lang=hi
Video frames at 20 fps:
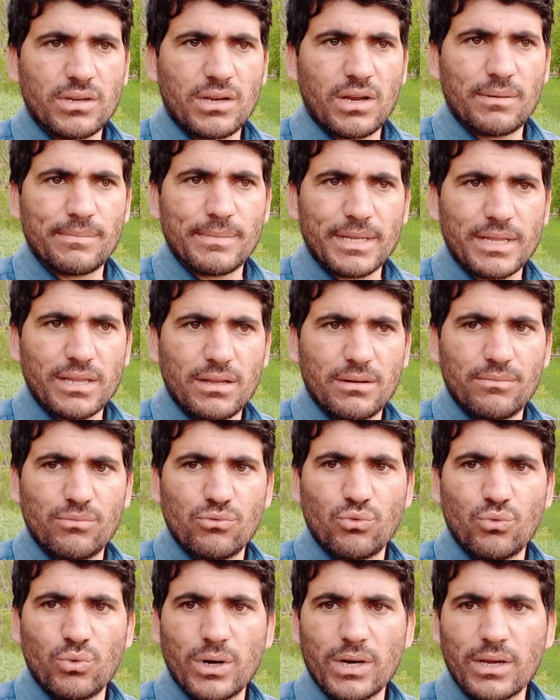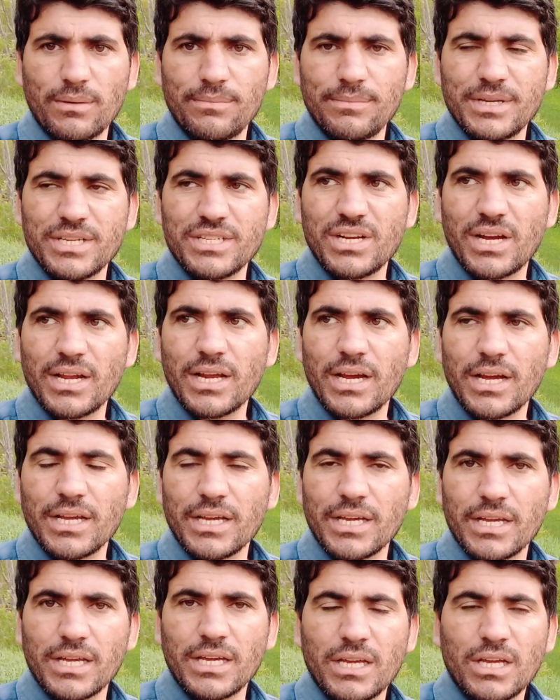का मतलब वर्ल्ड कप में जाना
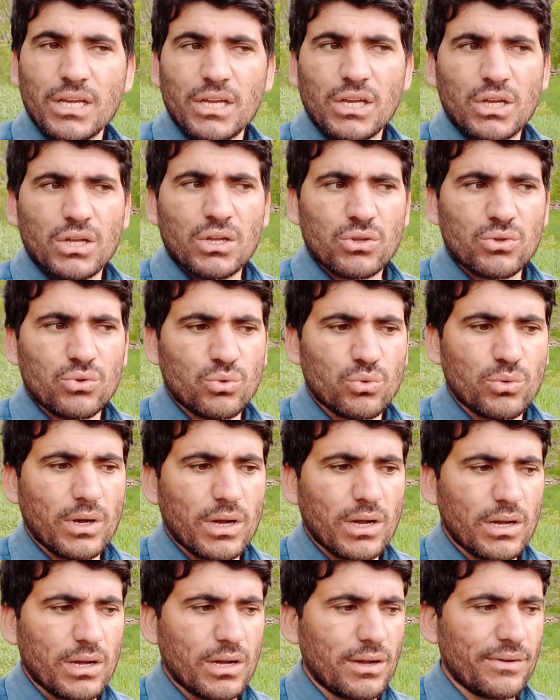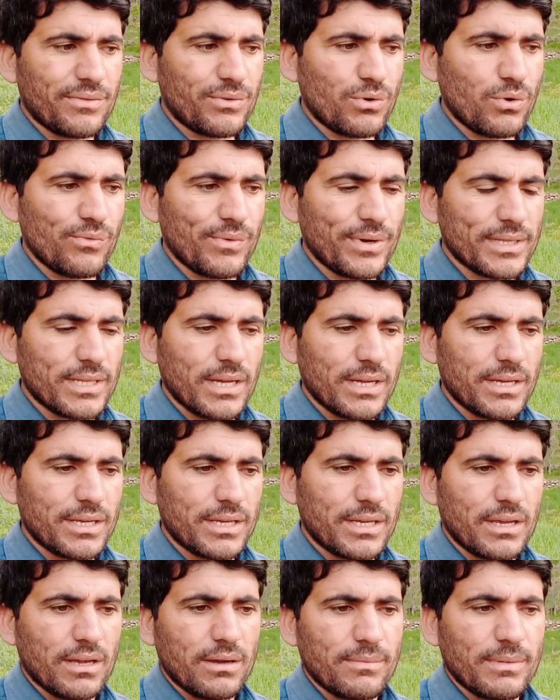है तो वहाँ आपको पता है
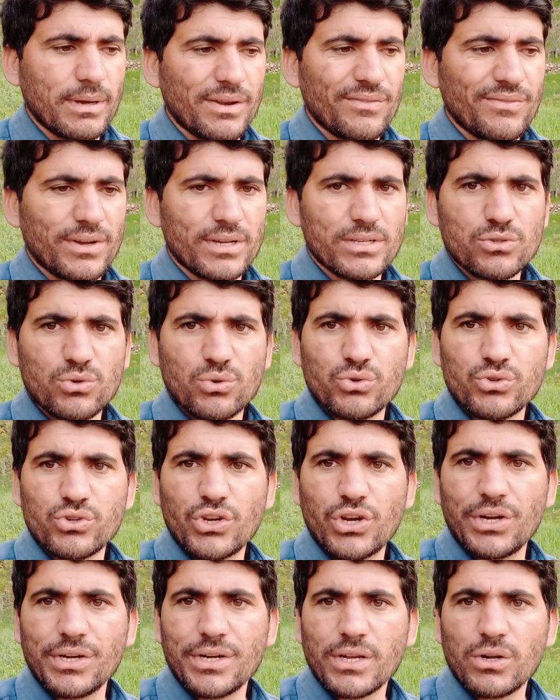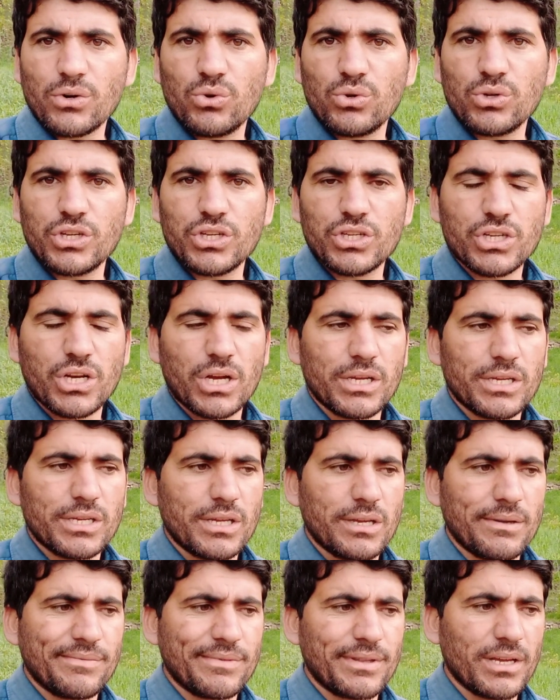कि हमारे पास कुछ हेटर होने
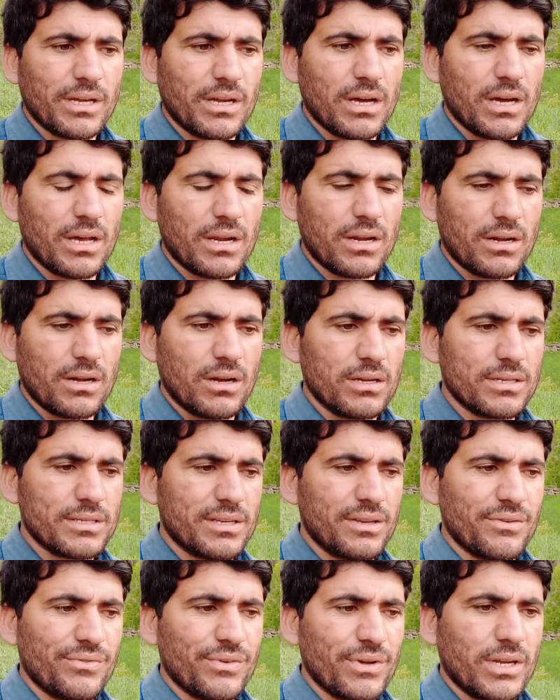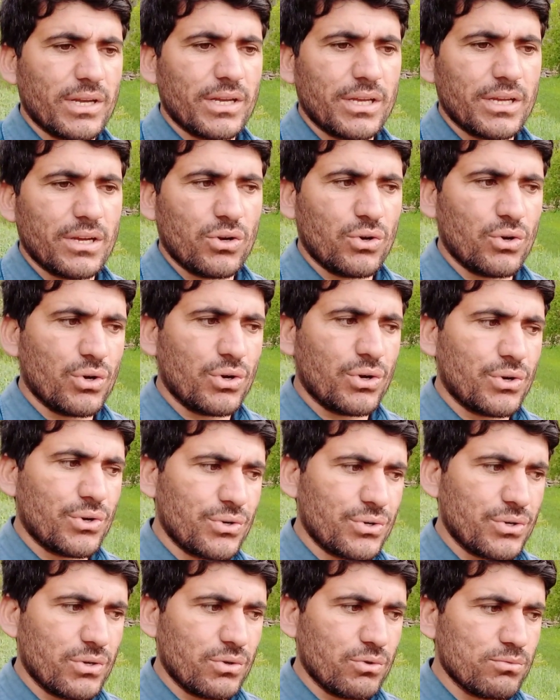चाहिए इफ्तार आसिफ अली
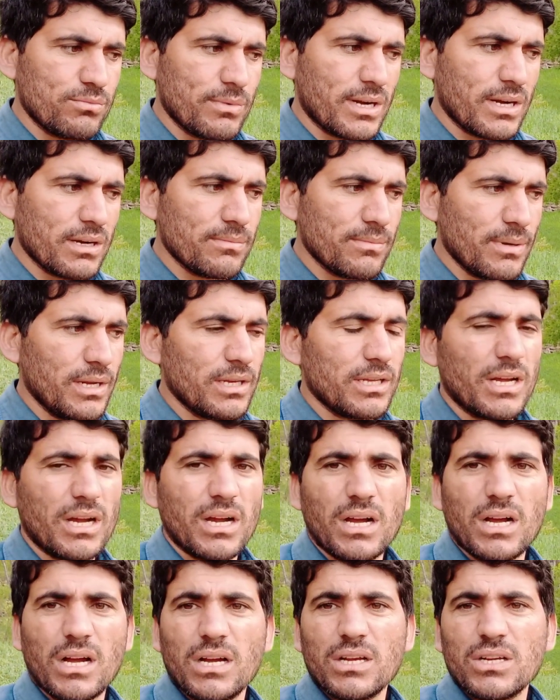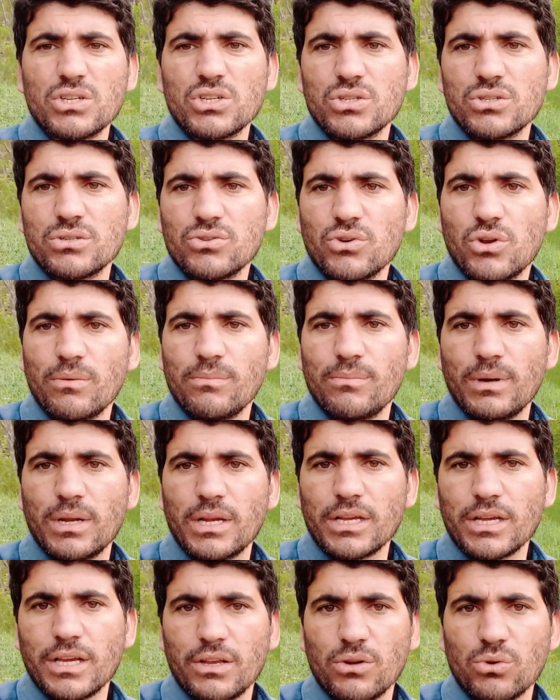और उमर अकमल या शुब
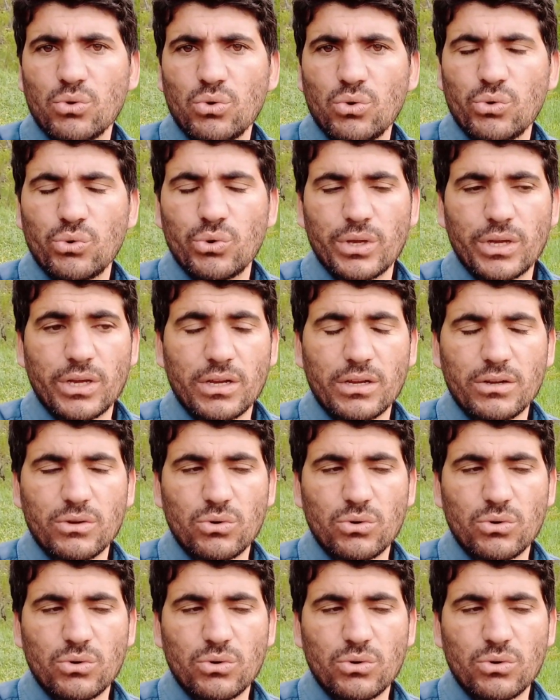मलिक इनको एक